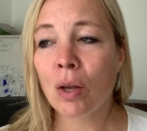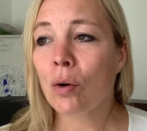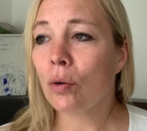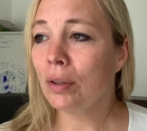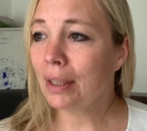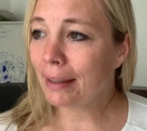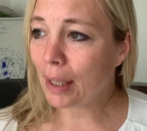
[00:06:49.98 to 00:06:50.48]

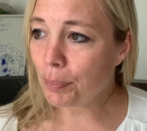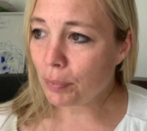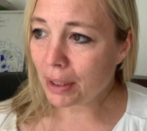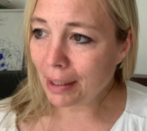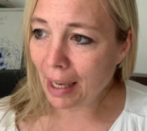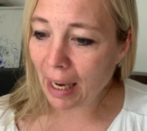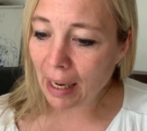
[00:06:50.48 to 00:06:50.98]
Und ich habe
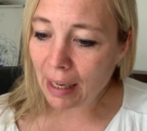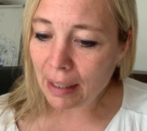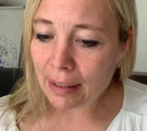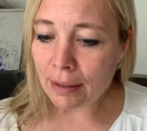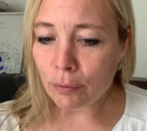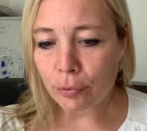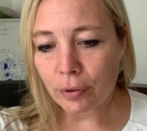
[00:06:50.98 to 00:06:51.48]
in
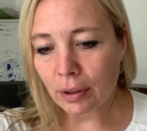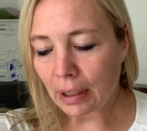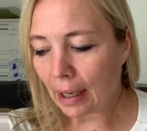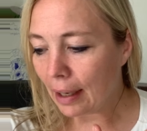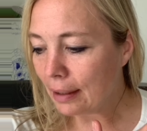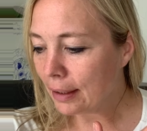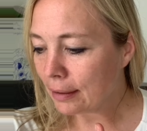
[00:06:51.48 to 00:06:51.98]
allen, von
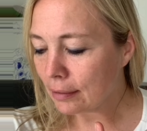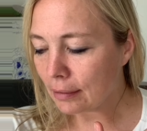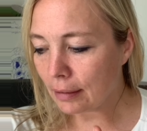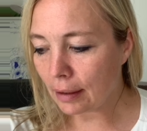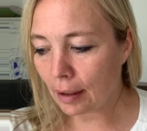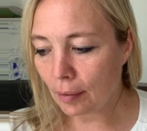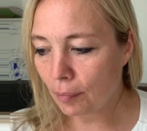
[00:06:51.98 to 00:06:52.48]

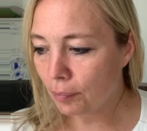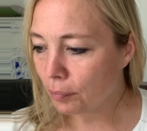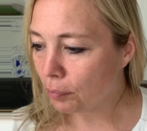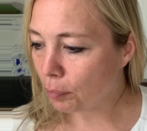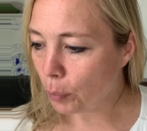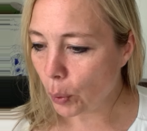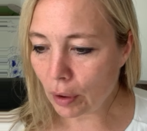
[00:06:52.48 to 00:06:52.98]
allen äh,
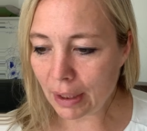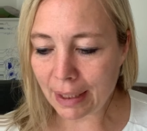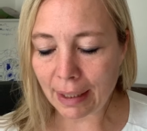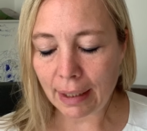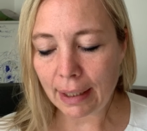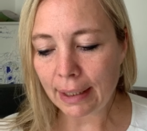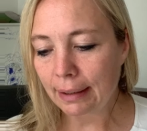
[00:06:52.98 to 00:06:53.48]

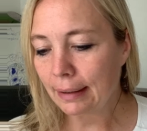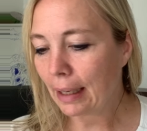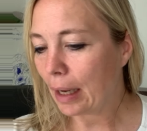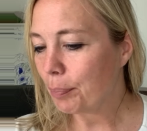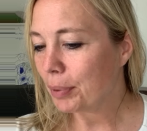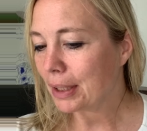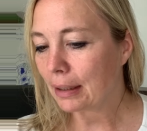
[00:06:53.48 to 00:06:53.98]
Möglichkeiten
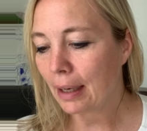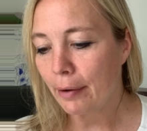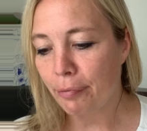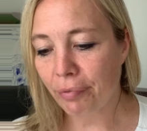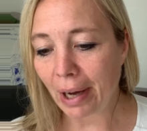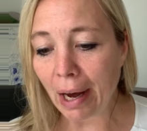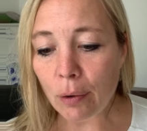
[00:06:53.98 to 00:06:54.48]
habe ich
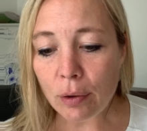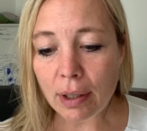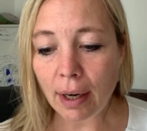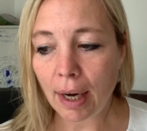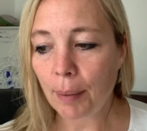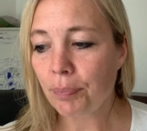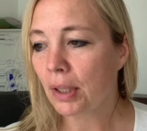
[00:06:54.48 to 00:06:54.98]
Erfahrung
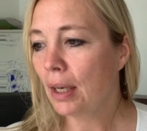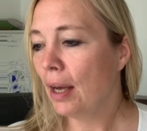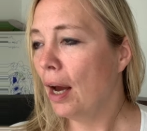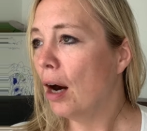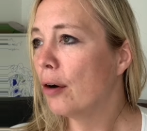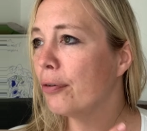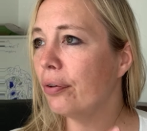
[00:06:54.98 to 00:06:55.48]
gehabt
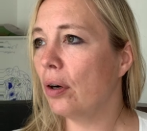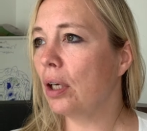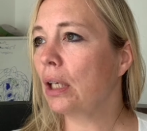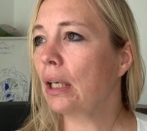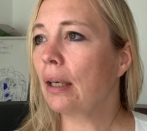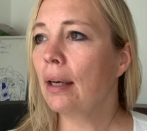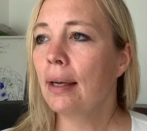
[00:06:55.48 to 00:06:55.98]

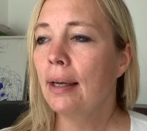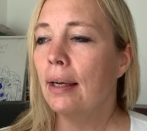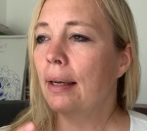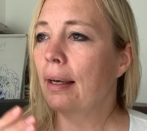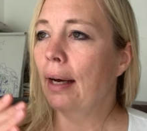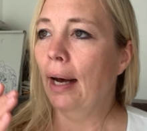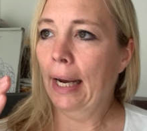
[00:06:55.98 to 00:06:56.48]
von
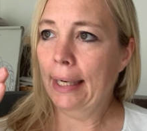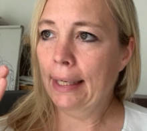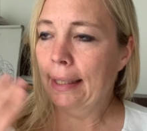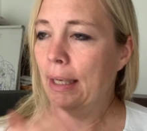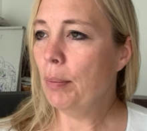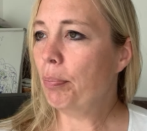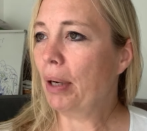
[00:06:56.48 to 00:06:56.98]
einer
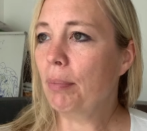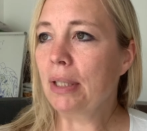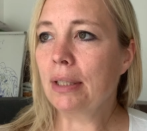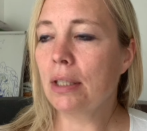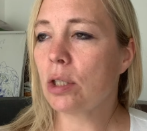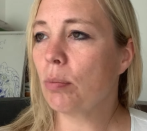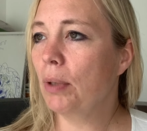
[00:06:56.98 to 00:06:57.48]
Hebamme,
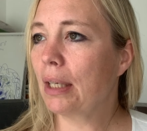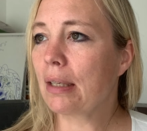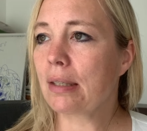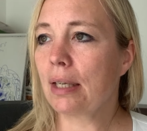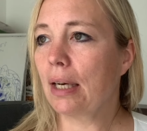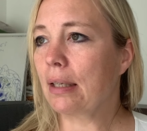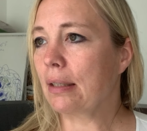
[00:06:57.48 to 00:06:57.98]
die zu mir
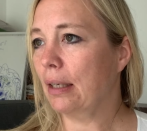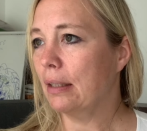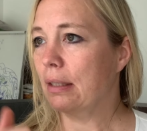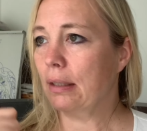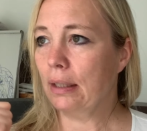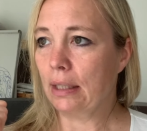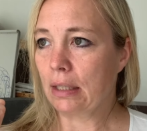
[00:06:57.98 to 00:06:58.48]
gesagt
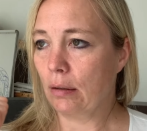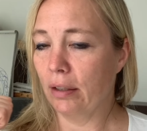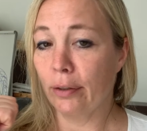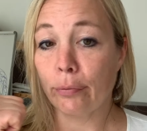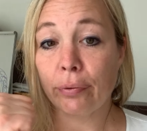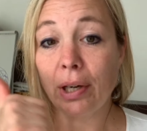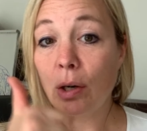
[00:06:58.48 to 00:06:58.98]
hat, ich soll
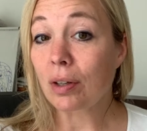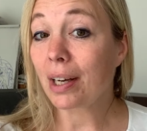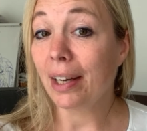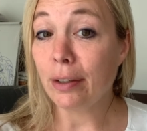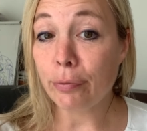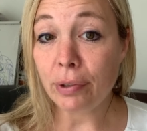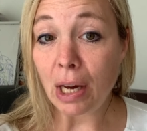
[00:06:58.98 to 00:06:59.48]
den Frauen
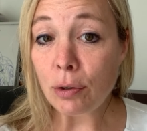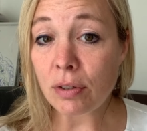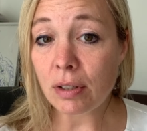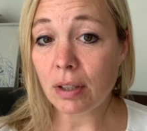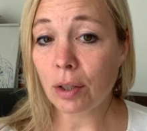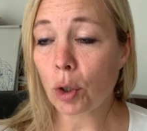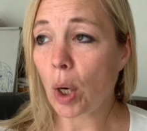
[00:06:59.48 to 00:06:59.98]
keine
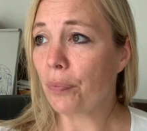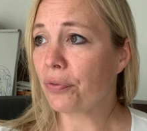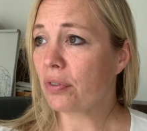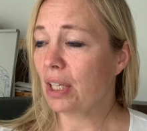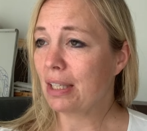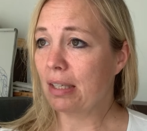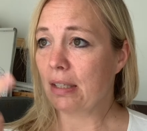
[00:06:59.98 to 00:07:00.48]
Flausen in den Kopf
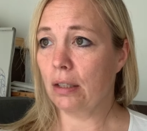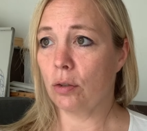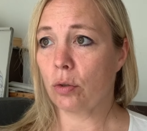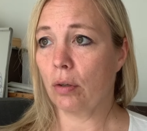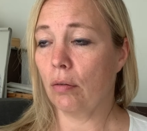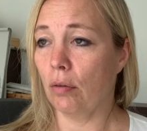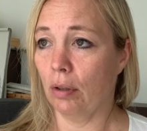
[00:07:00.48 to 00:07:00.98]
setzen, die
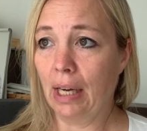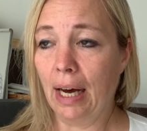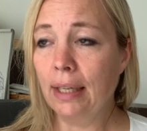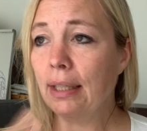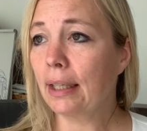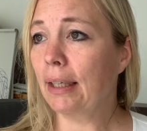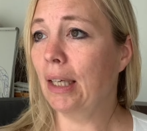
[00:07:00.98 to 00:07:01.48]
zu, eine andere